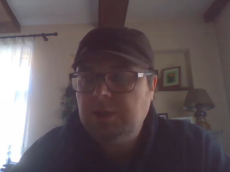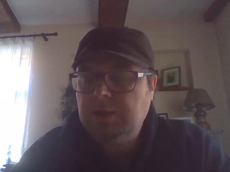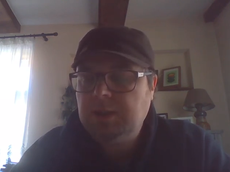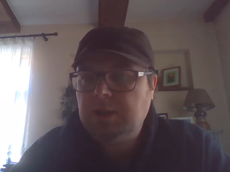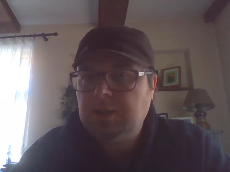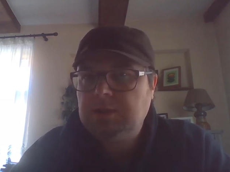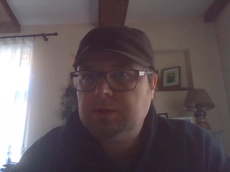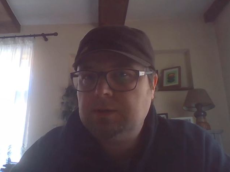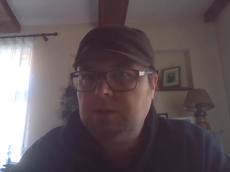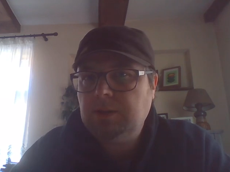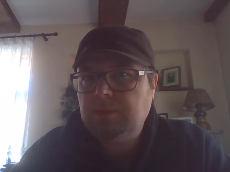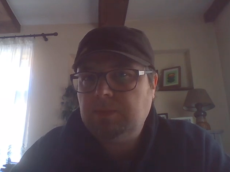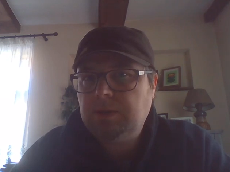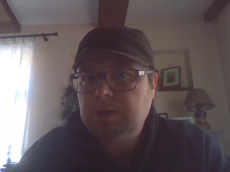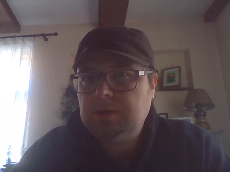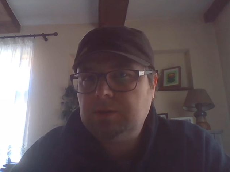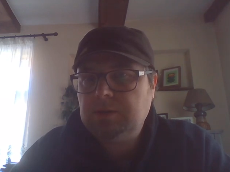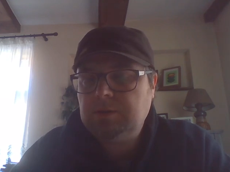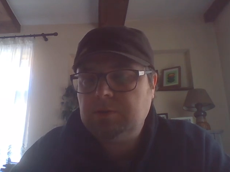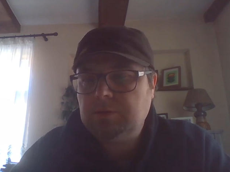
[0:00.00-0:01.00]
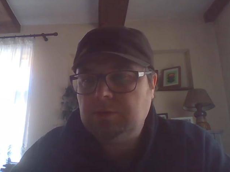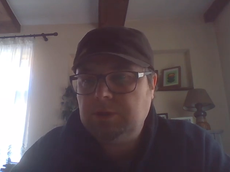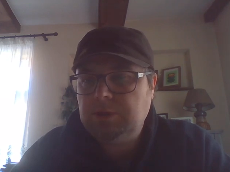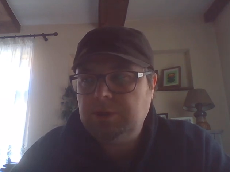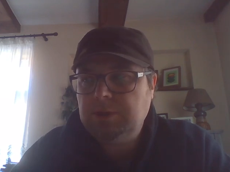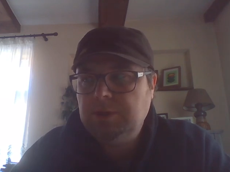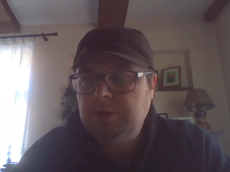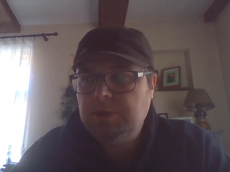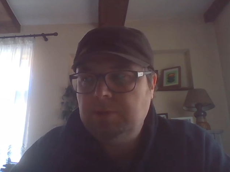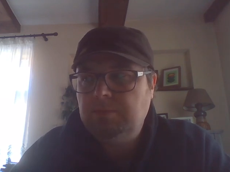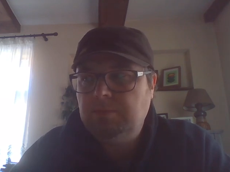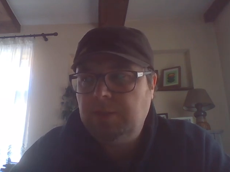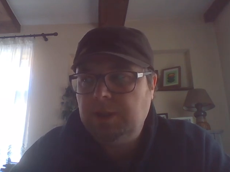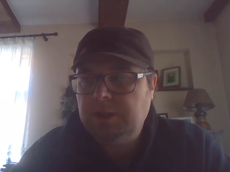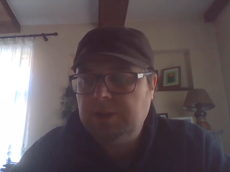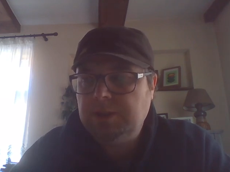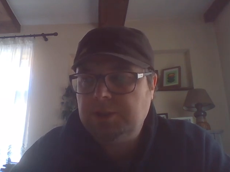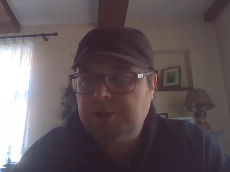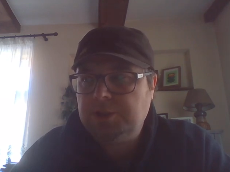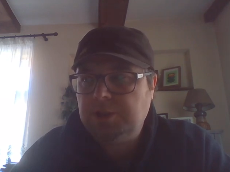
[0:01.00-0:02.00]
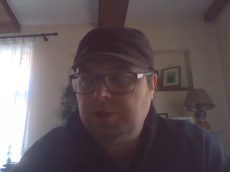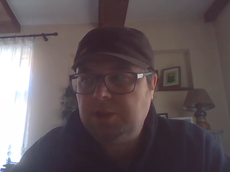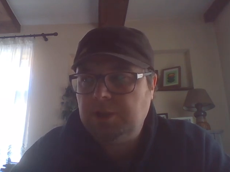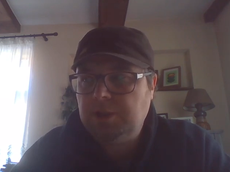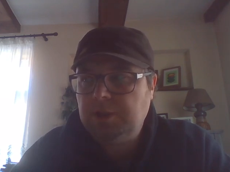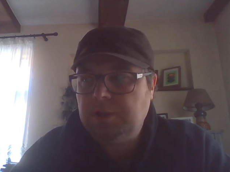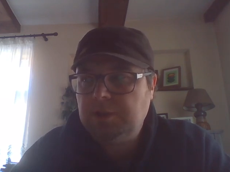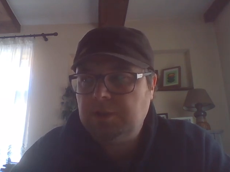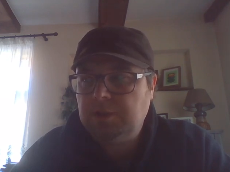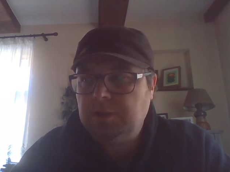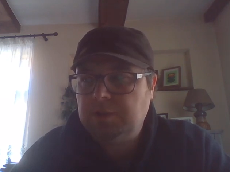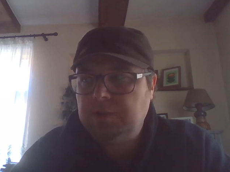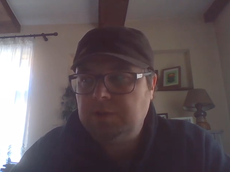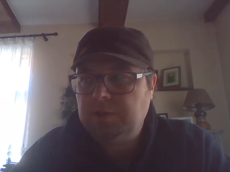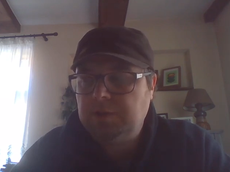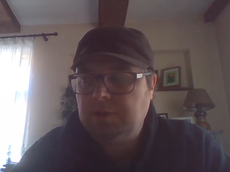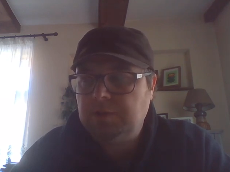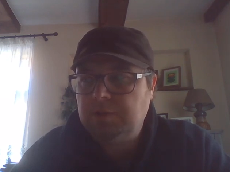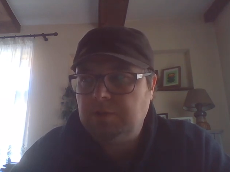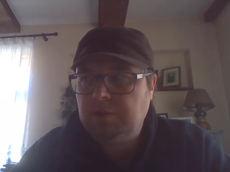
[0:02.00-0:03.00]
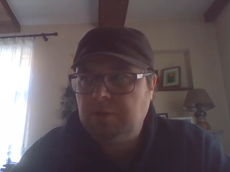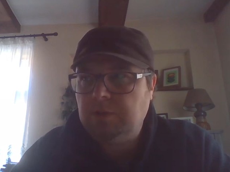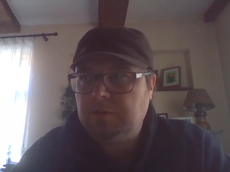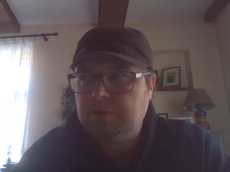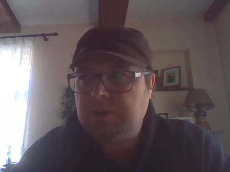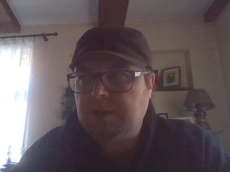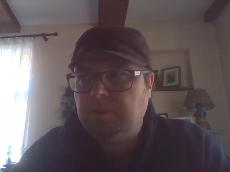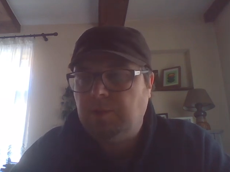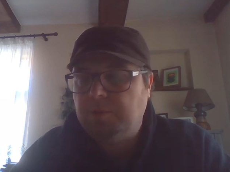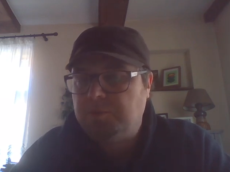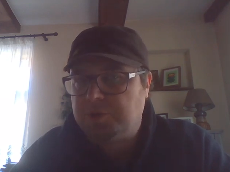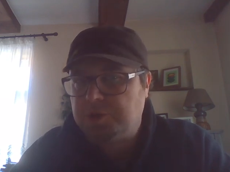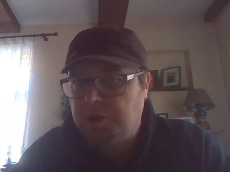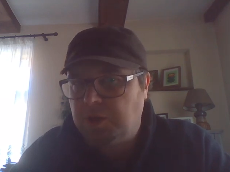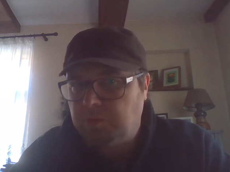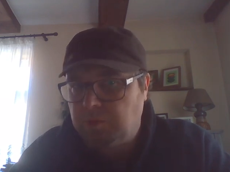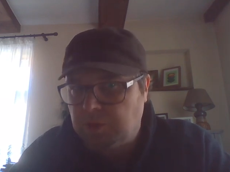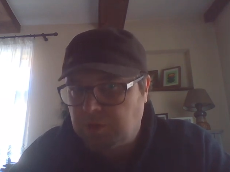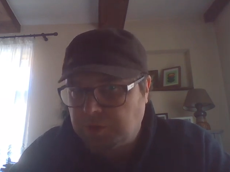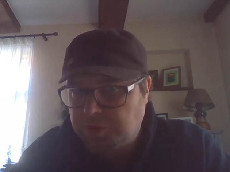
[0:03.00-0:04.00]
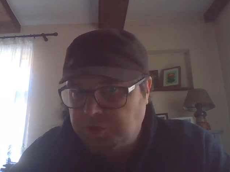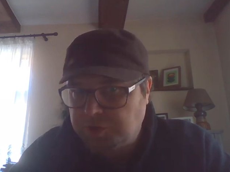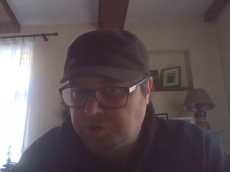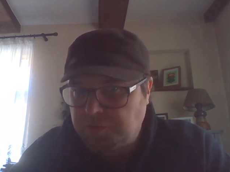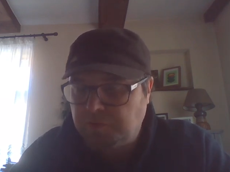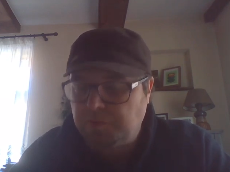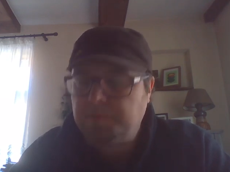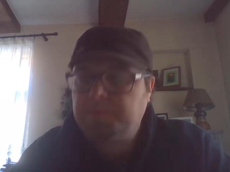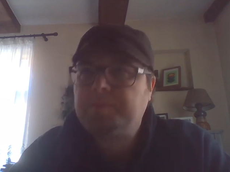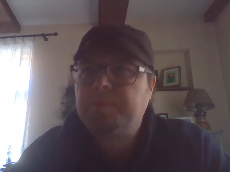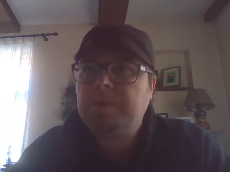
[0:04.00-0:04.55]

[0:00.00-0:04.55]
na temat, który będzie no, samą przyjemnością.